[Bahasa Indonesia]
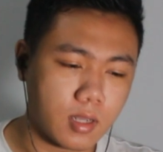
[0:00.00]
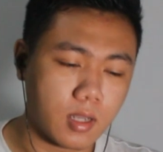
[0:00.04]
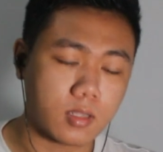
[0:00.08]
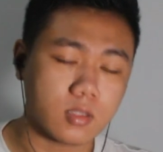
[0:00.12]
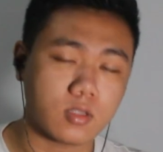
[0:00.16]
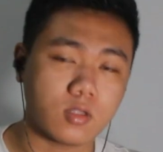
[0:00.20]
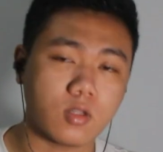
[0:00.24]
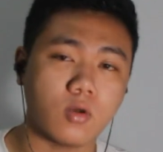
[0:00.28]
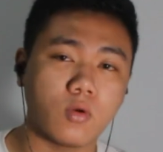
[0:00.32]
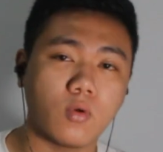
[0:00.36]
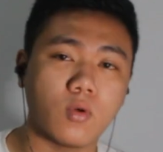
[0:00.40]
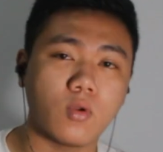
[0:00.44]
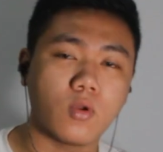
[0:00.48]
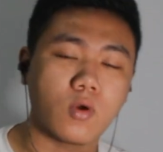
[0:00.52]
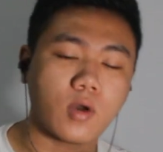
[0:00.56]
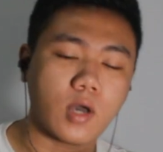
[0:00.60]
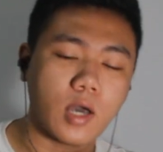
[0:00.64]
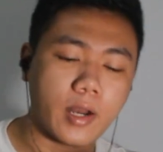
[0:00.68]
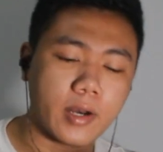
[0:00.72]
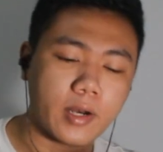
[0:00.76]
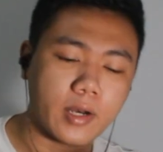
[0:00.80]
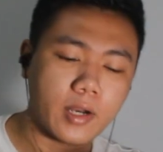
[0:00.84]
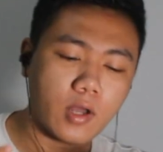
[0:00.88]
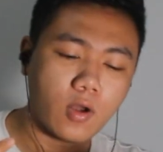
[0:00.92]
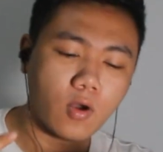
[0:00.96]
atau lo
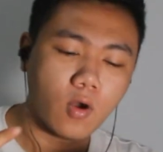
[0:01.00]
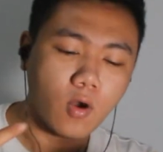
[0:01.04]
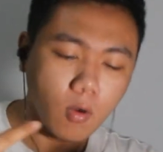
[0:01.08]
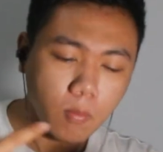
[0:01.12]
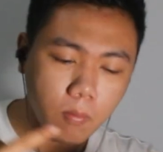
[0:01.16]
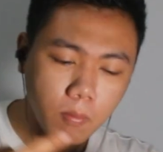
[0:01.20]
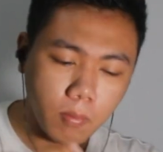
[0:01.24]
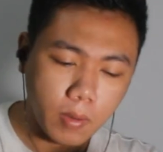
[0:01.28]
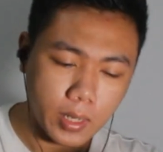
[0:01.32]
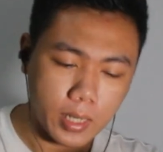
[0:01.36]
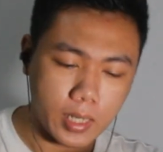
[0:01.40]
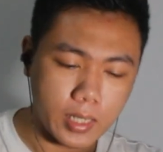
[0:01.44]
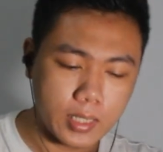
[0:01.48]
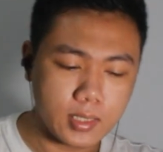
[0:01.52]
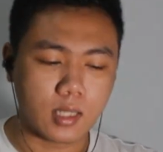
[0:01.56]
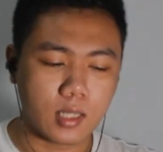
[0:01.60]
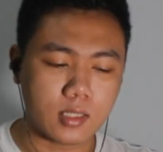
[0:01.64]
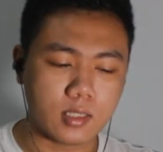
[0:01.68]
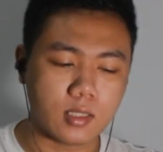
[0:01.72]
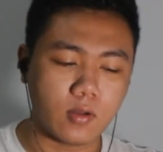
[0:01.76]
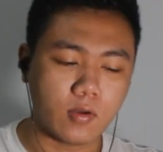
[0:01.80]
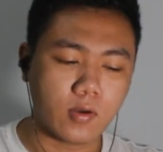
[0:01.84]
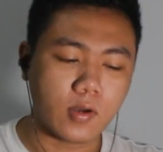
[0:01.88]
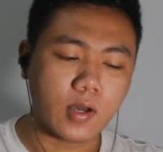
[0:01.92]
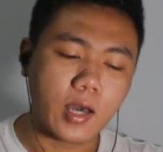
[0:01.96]
karena ngobat
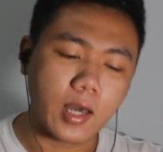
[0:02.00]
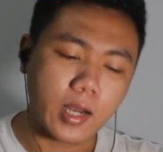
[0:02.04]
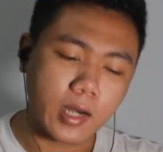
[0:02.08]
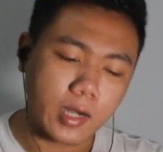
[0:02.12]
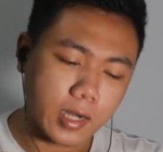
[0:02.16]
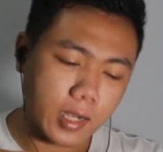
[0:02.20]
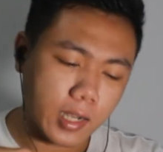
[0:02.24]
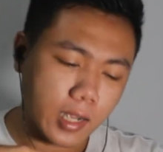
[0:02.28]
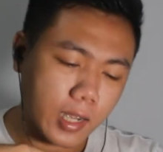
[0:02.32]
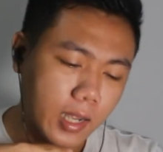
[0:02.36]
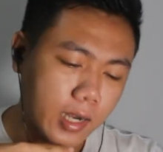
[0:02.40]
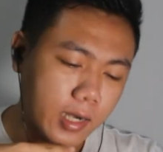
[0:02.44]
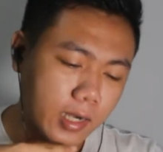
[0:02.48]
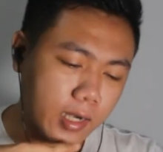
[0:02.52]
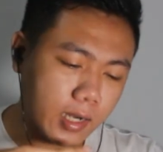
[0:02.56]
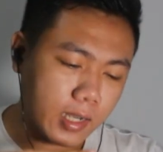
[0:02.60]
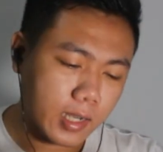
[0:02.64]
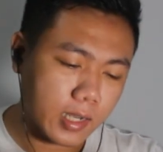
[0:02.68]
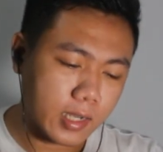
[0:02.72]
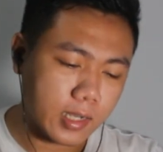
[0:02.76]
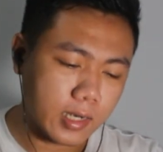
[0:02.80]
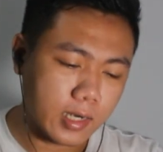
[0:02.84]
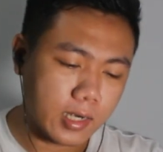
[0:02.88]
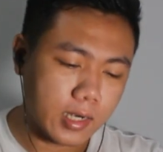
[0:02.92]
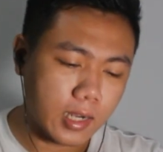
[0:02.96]
atau karena ada
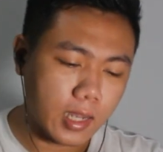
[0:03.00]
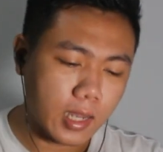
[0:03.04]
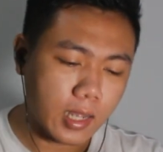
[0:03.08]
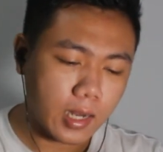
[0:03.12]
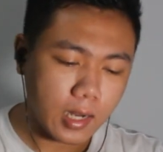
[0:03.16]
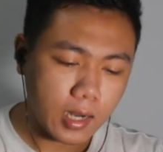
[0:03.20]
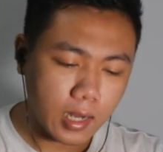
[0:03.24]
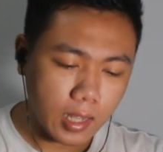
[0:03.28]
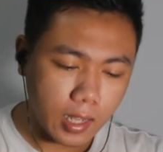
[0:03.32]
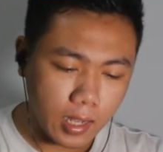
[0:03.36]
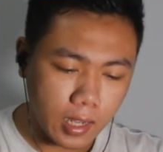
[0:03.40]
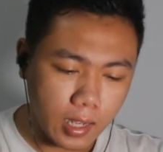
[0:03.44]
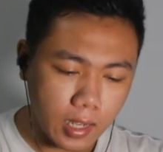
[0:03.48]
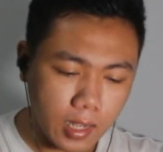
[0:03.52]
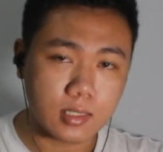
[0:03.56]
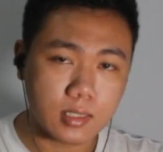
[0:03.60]
kendala